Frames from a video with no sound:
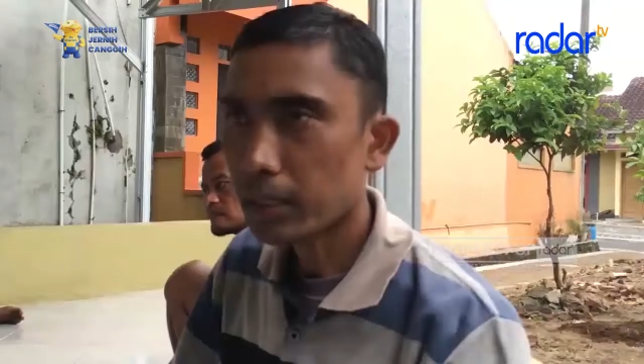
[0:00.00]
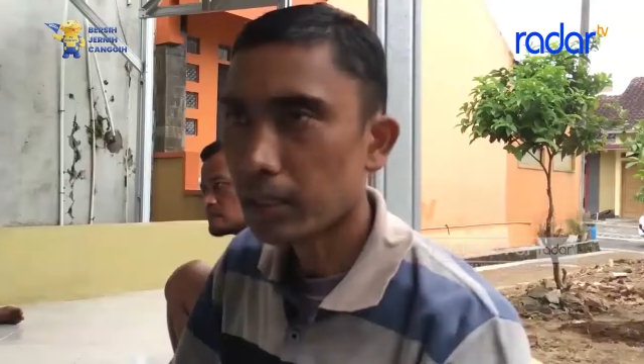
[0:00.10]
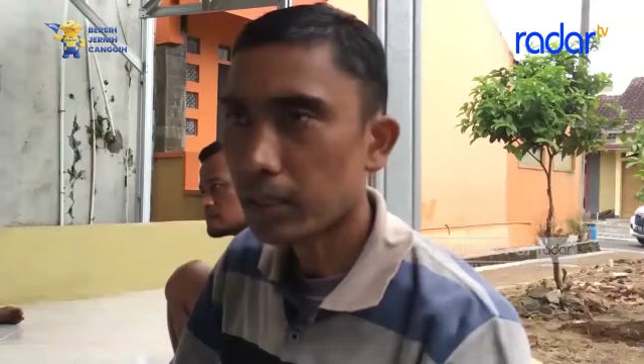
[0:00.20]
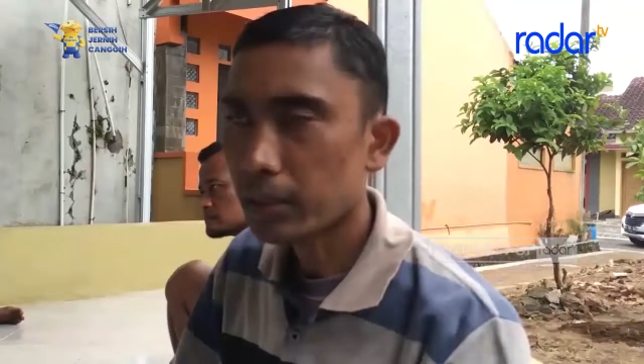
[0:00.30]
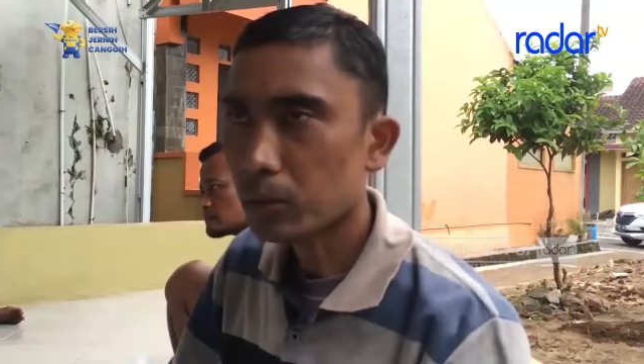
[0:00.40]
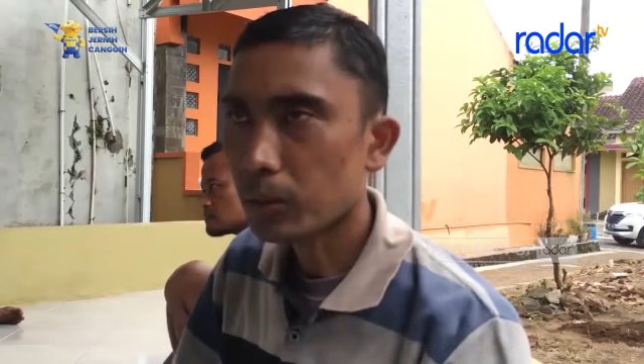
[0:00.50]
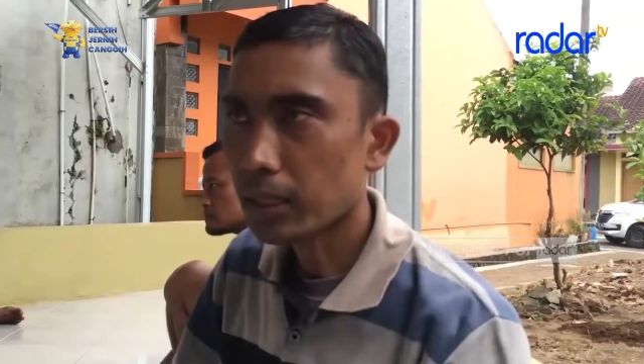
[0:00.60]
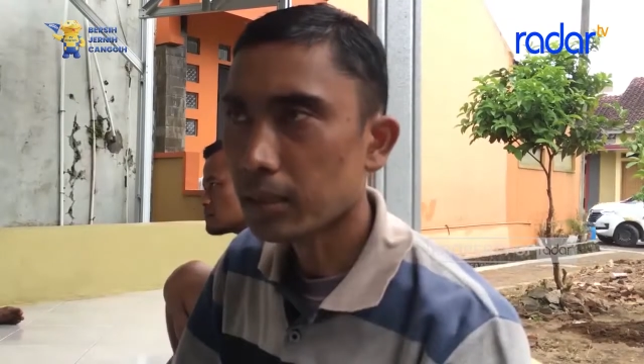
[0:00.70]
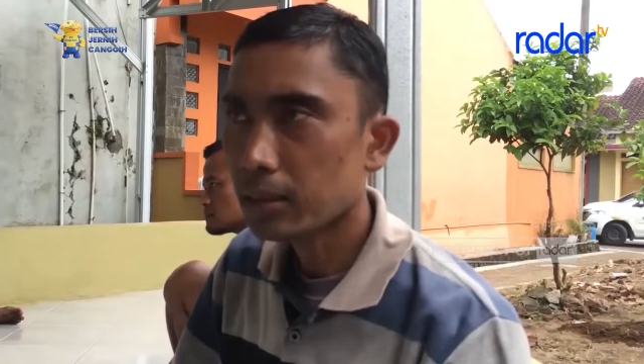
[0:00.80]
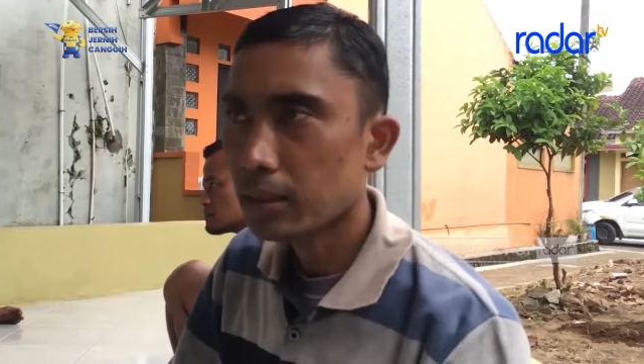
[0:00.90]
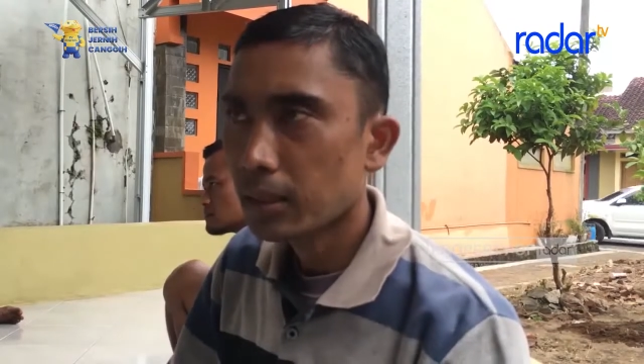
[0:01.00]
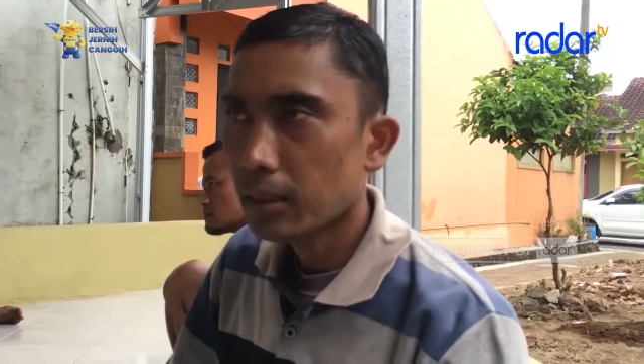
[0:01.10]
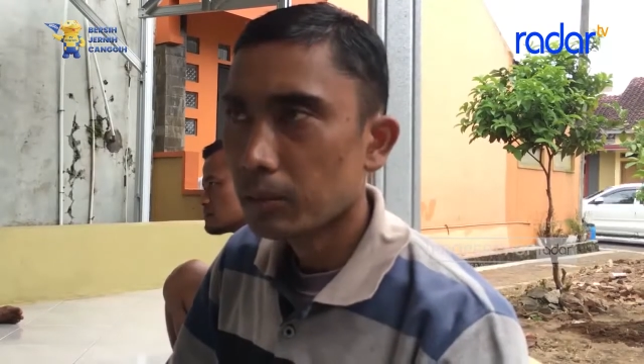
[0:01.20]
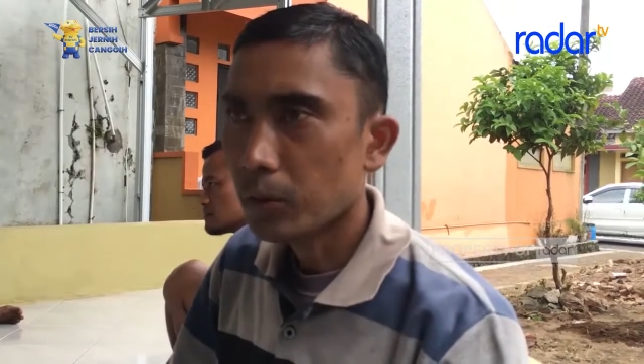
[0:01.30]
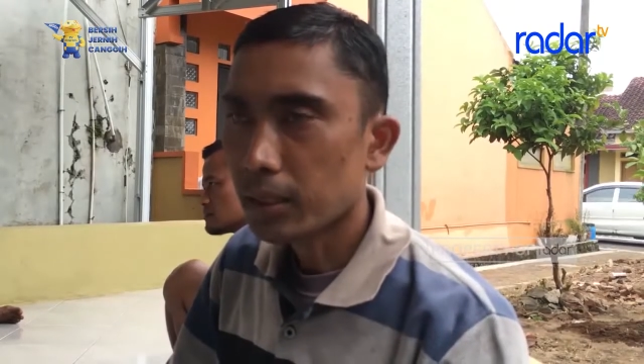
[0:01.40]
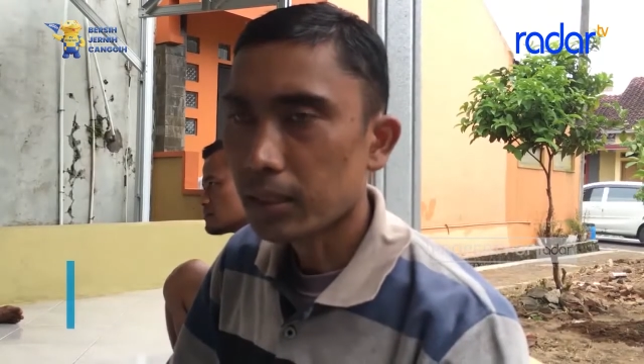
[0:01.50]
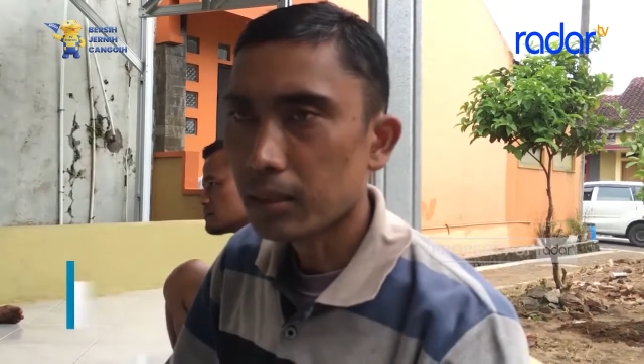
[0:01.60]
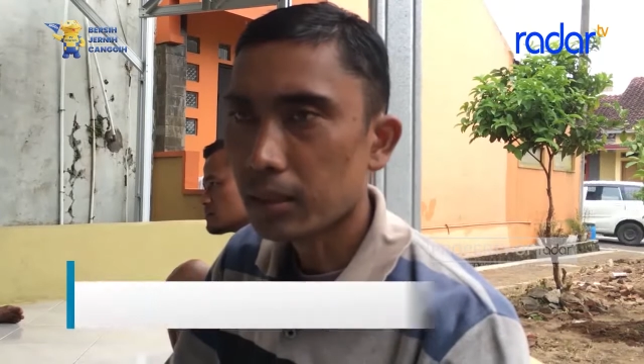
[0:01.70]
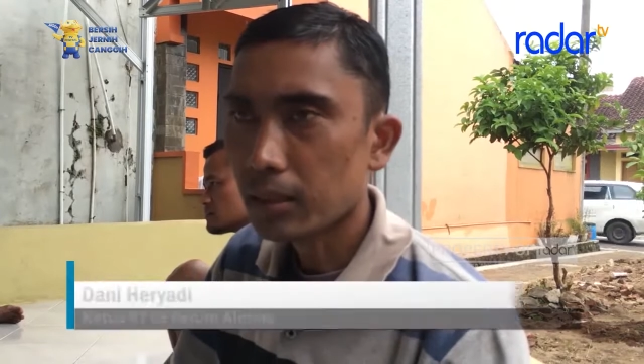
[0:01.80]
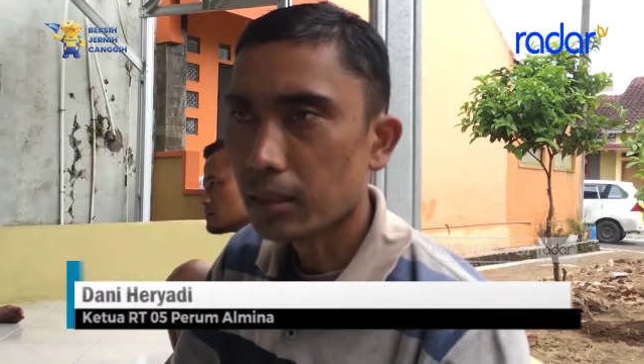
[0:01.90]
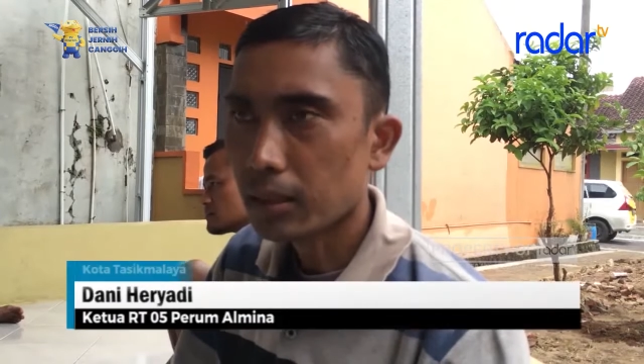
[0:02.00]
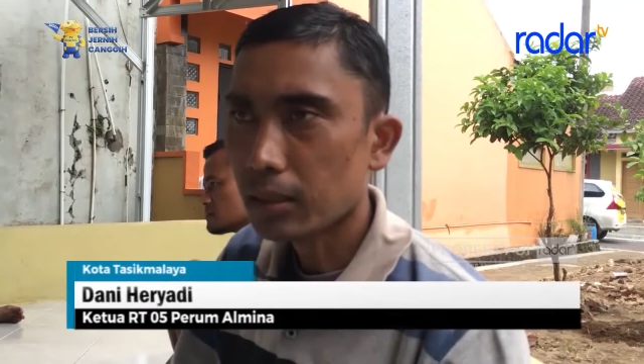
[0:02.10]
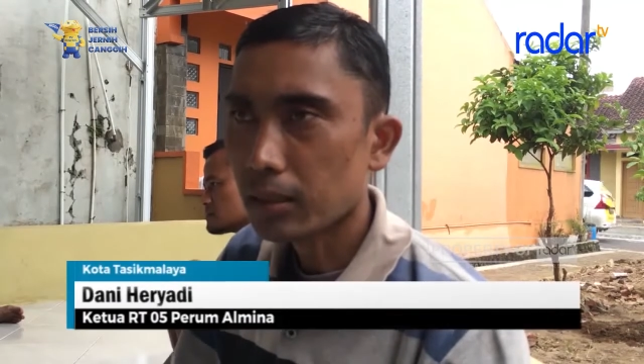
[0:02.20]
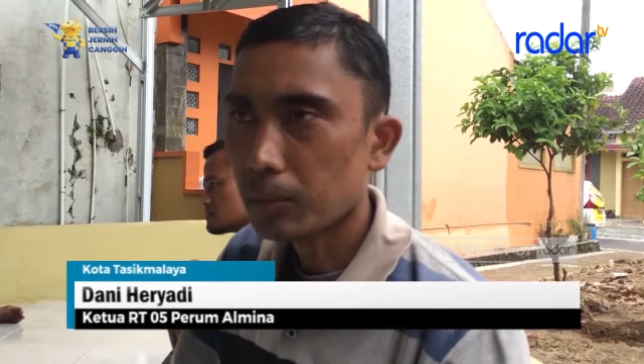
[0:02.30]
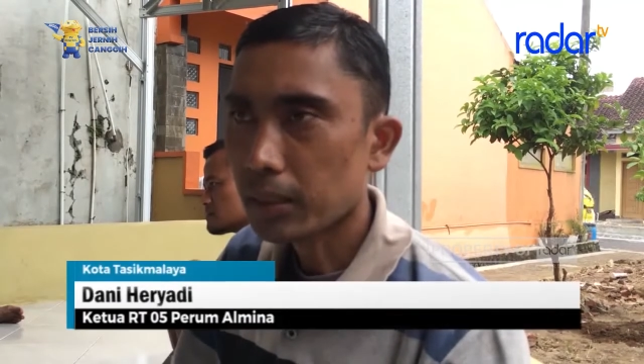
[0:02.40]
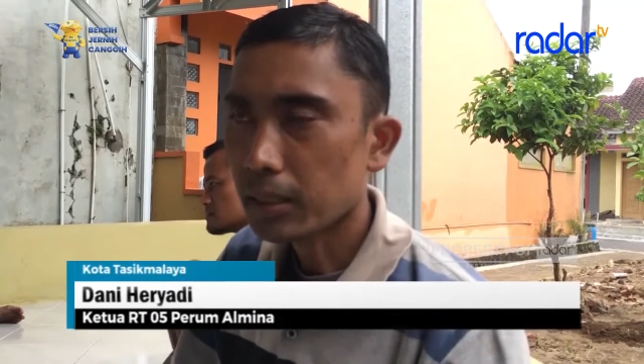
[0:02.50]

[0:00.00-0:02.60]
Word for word: ya di lingkungan mungkin uh, eh,